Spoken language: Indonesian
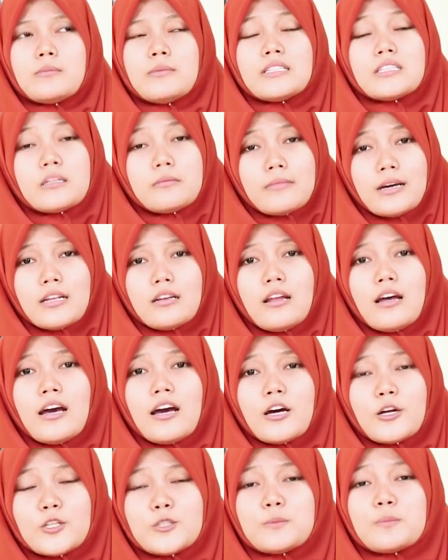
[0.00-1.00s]
Teman-teman
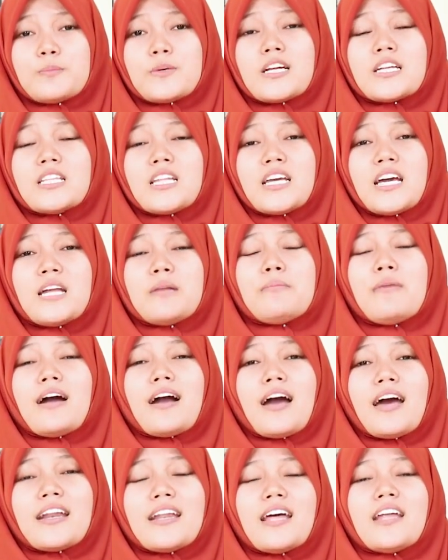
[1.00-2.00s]
harus memperhatikan
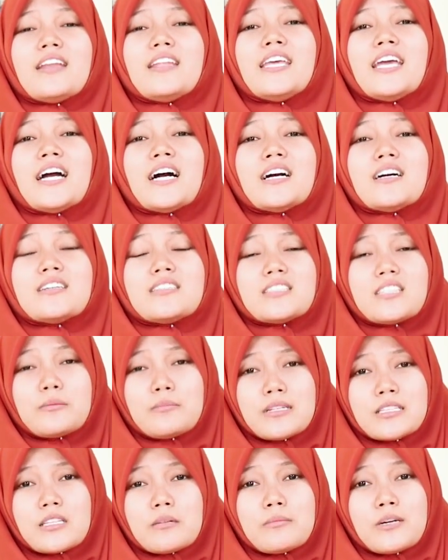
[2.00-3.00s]
makanan yang
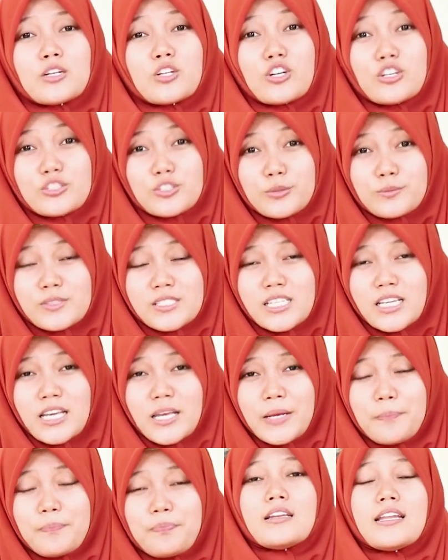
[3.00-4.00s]
teman-teman
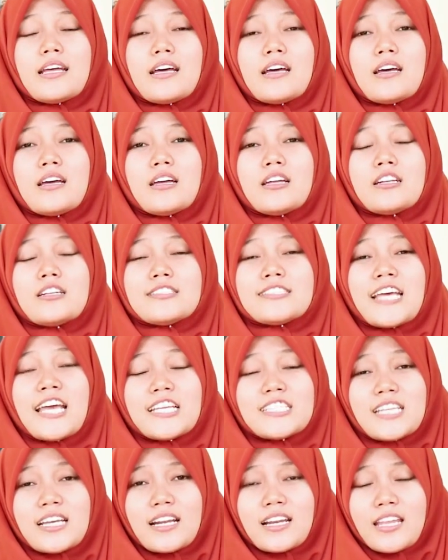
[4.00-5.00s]
konsumsi. Dan
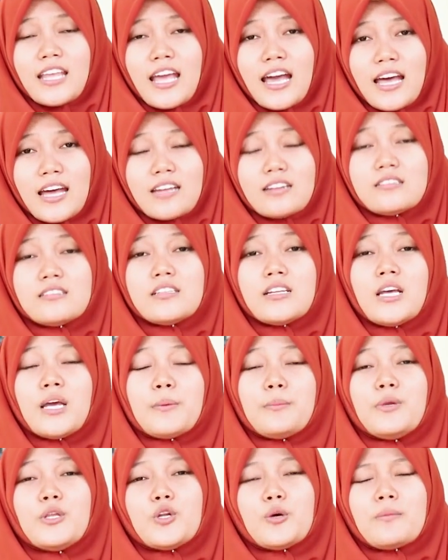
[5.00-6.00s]
saya sarankan,
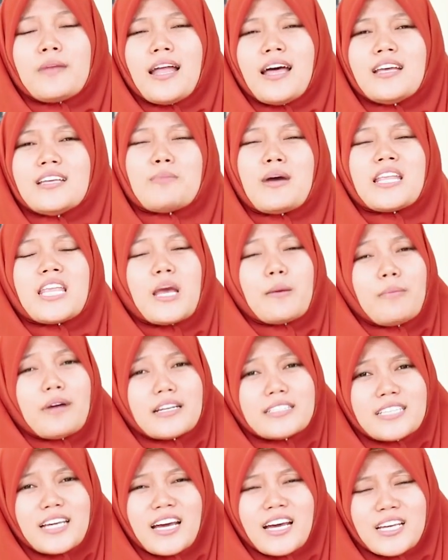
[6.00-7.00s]
minumlah
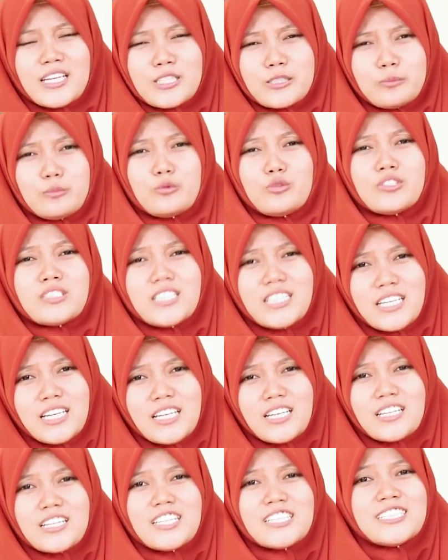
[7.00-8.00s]
banyak-banyak air
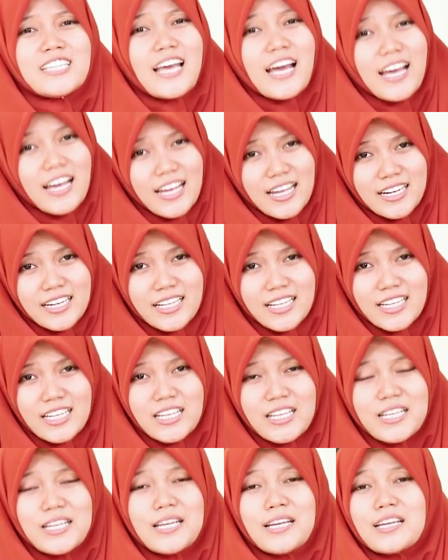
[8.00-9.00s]
putih di siang
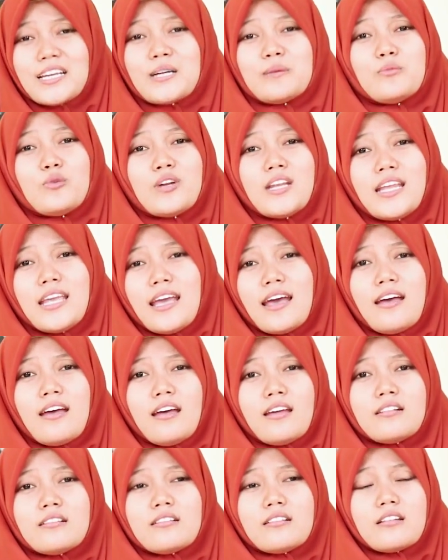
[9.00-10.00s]
hari,
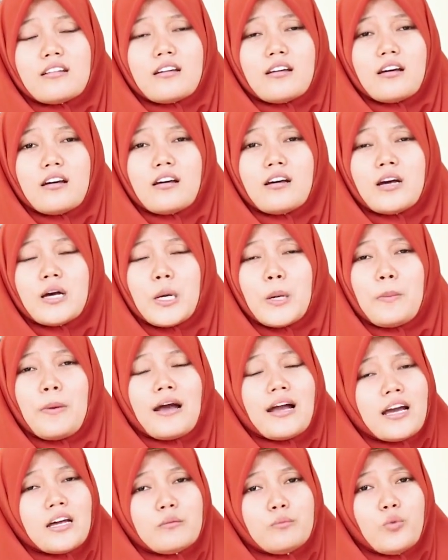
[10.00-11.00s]
kemudian uh,
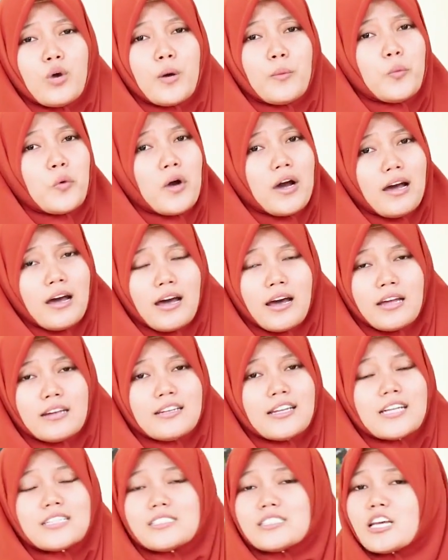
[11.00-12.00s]
makan
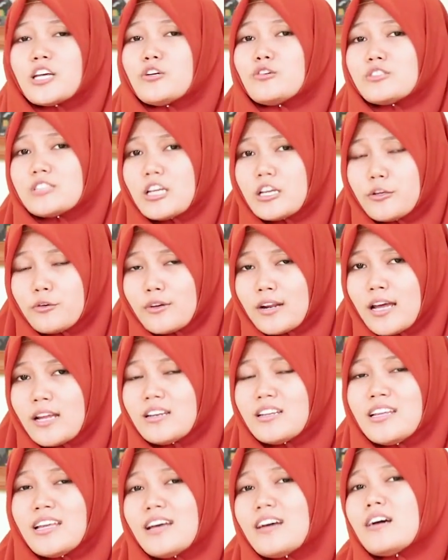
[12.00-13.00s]
buah-buahan dan
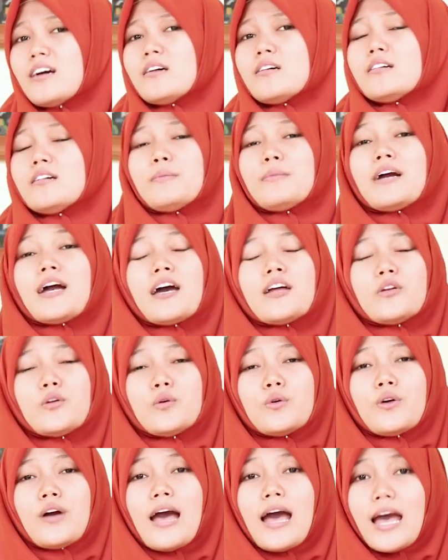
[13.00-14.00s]
sayur-sayuran yang
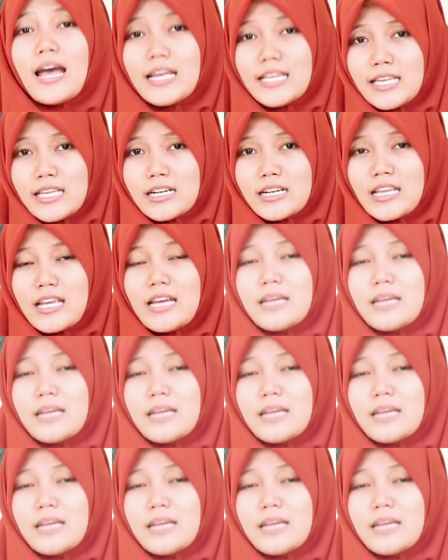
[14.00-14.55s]
mengandung air